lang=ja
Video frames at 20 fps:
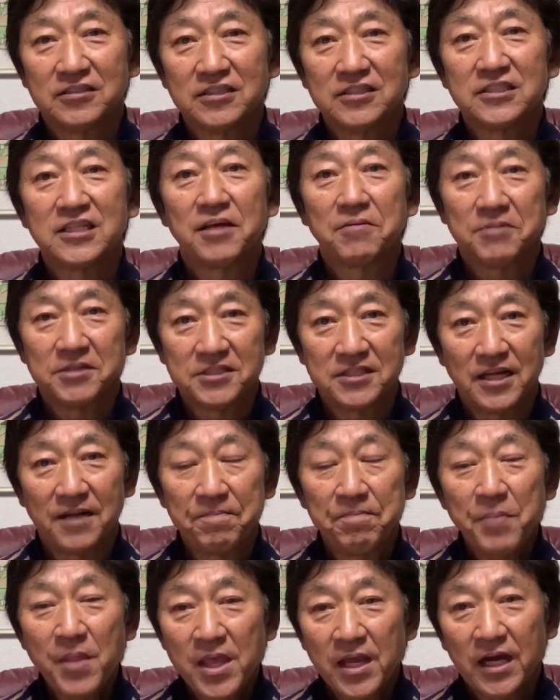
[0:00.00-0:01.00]
に伝えました
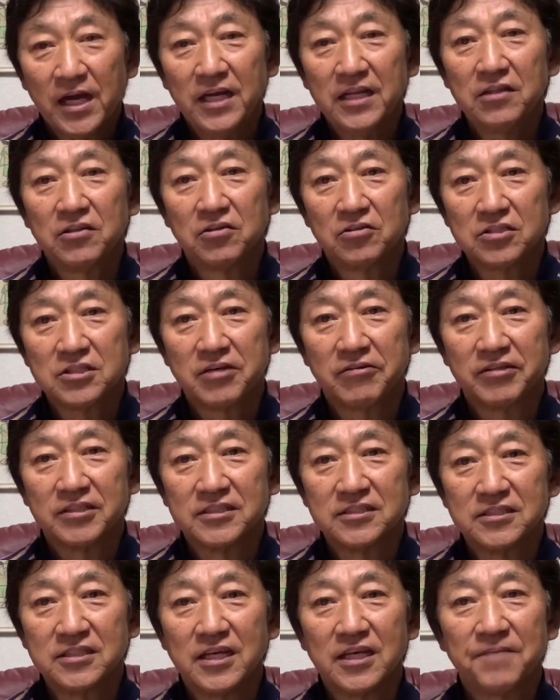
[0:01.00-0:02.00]
彼の良さはで
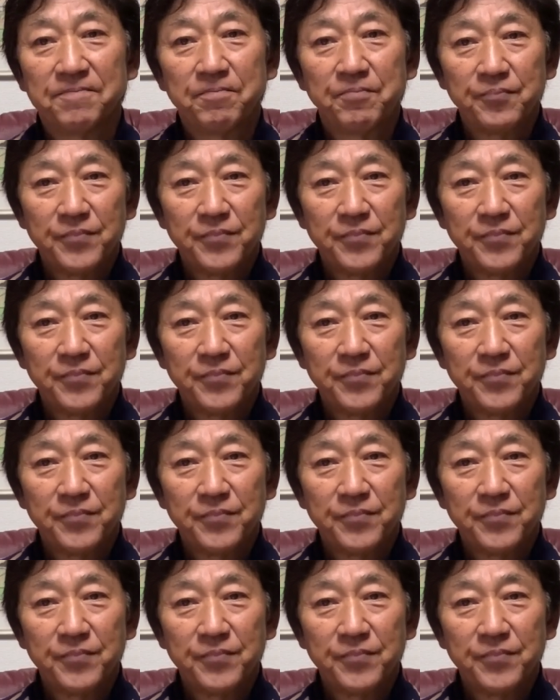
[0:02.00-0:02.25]
すね